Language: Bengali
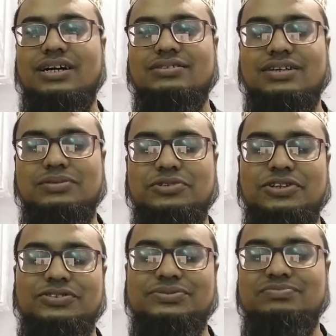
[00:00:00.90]
আসসালামু
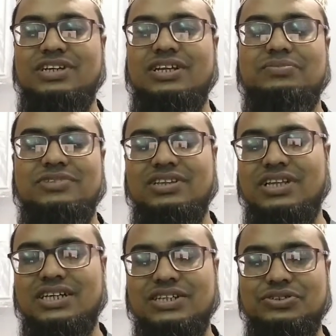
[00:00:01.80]
আলাইকুম
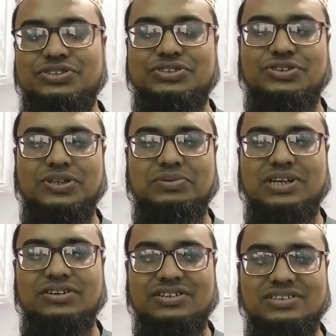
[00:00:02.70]
আলহামদুলিল্লাহ আশা করছি সকলে
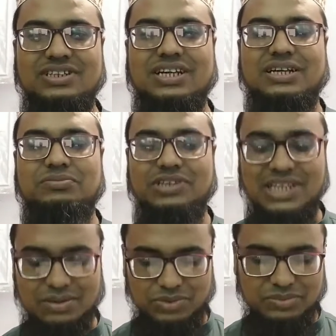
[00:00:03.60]
ভালো আছেন
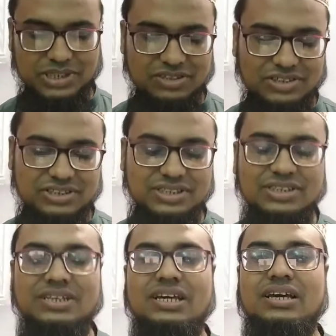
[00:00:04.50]
আলহামদুলিল্লাহ আমিও ভালো আছি
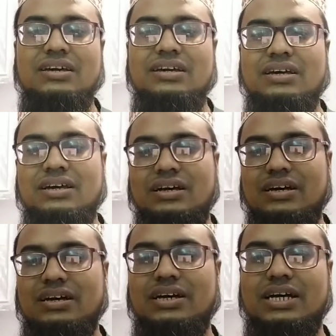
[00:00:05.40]

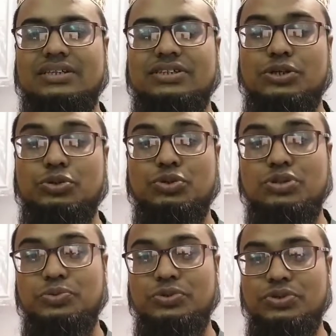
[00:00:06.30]
হ্যাঁ আজকে
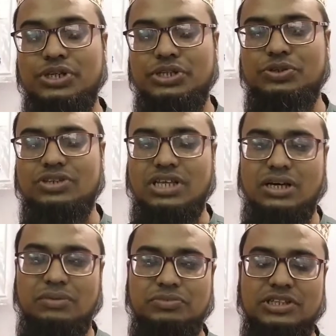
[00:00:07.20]
গুরুত্বপূর্ণ একটি কথা
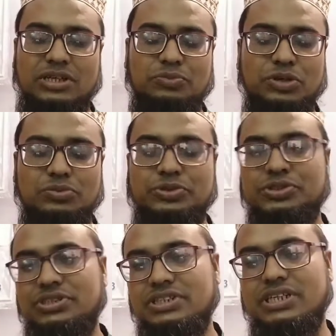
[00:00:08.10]
আপনাদের বলবো
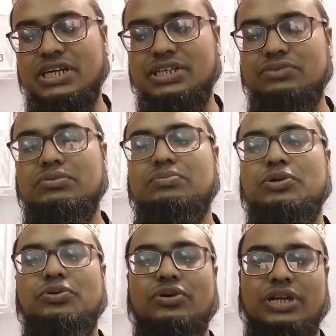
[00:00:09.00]
যেটা ইতিপূর্বে
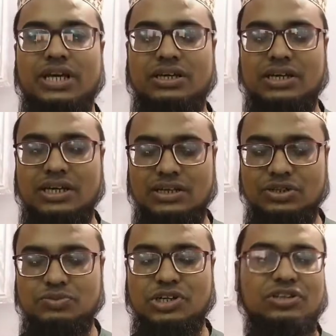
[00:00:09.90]
অনেক
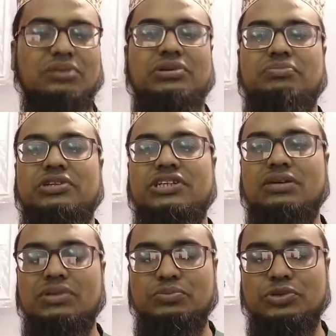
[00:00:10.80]
নিয়মকানুন আমি আপনাদের
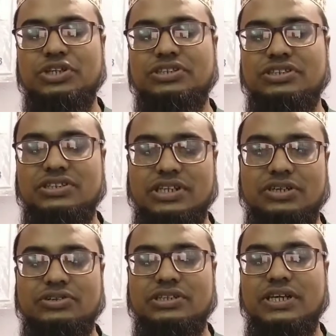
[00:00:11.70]
সামনে বলেছি সেটা
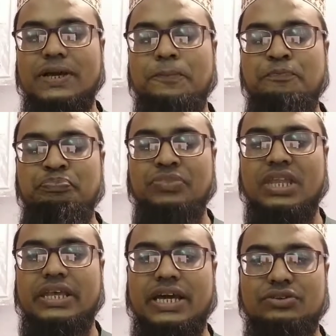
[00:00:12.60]
হচ্ছে
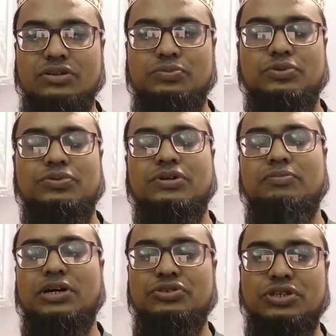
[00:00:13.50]
যে একজন
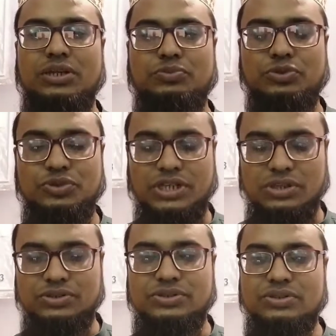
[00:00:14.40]
মানুষের পুরুষাঙ্গ